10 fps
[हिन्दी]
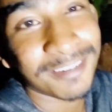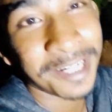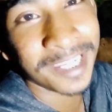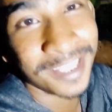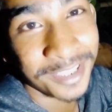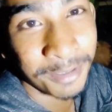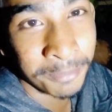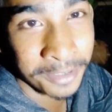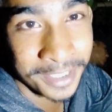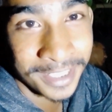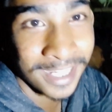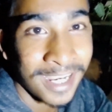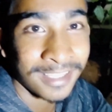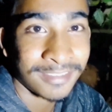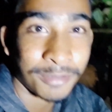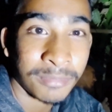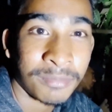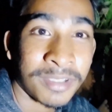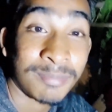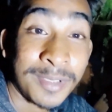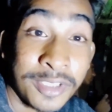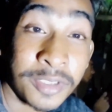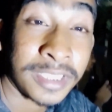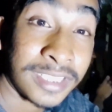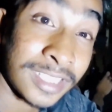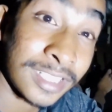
वाले है तो हम लोग ठीक है गाइस तुम तो लोग बस वीडियो को देखते